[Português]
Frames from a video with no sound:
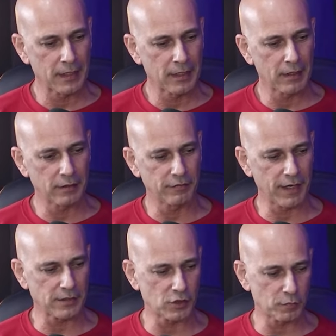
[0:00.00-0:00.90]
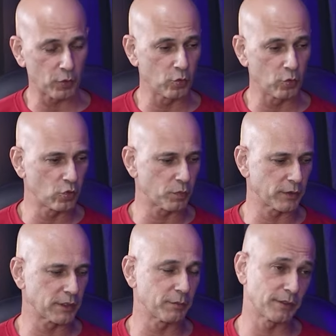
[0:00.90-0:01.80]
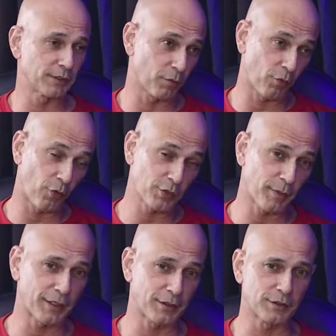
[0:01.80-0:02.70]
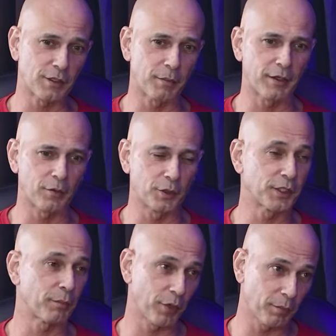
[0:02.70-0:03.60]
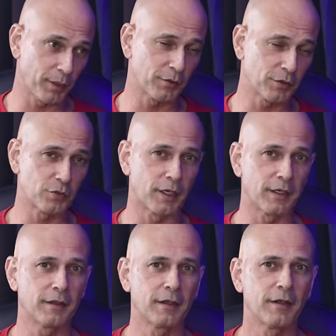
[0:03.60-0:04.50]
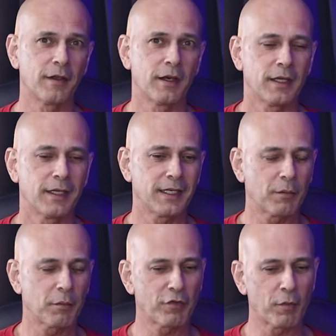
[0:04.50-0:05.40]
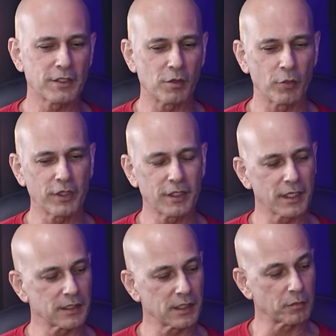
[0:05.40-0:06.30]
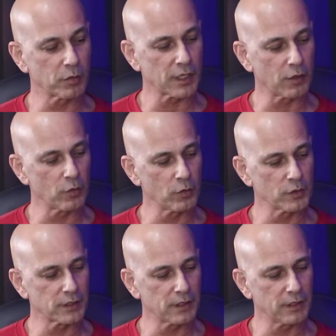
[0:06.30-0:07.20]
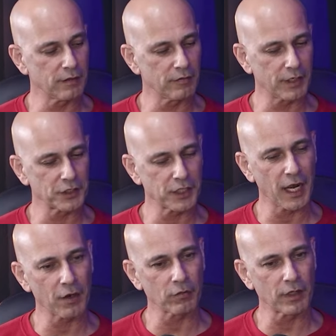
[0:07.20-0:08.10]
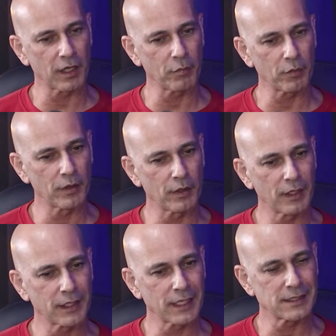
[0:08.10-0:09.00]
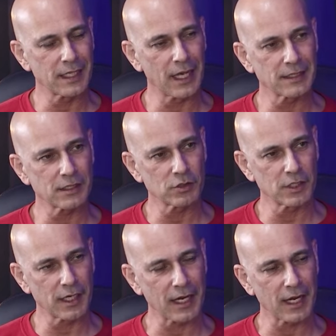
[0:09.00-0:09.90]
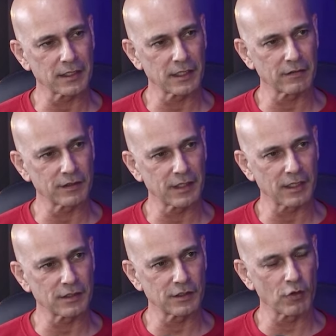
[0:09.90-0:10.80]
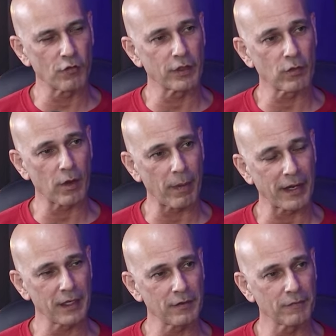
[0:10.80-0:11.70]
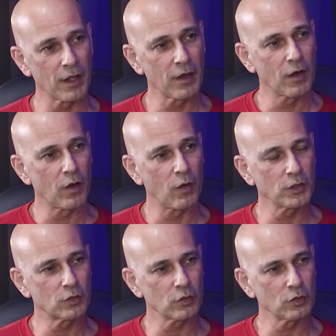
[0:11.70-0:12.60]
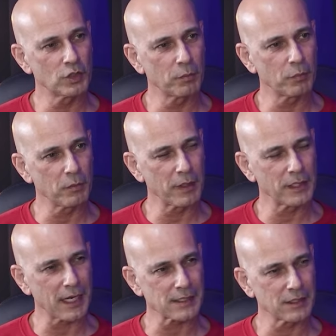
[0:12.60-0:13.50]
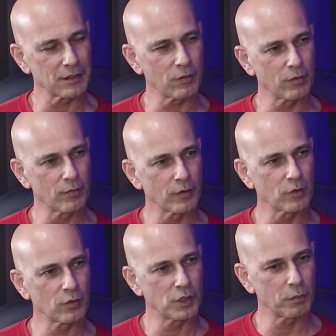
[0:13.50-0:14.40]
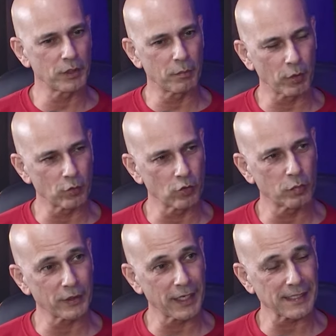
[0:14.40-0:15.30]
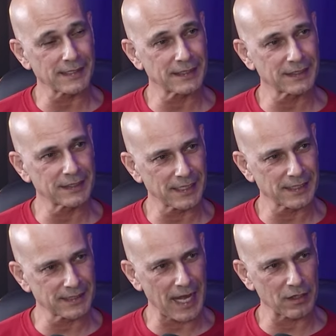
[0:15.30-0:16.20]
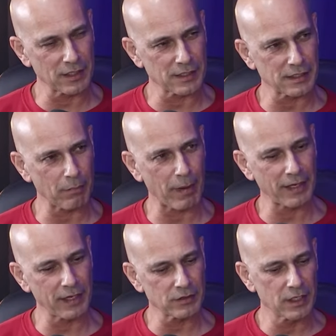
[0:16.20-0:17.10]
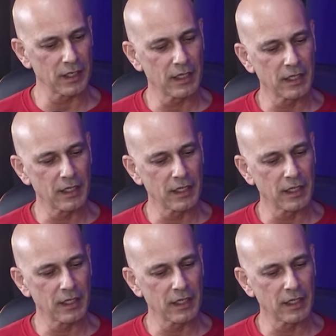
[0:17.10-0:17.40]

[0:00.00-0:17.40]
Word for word: diversos produtos, por exemplo, às vezes como cosméticos também. Hoje é proibido isso daí. E ele dá uma informação muito interessante para os alunos que vai chegar um tempo que a ciência dos encarnados é está desenvolvendo um aparelho onde todo tipo de medicação, todo tipo de produto poderá ser testado nesses aparelhos e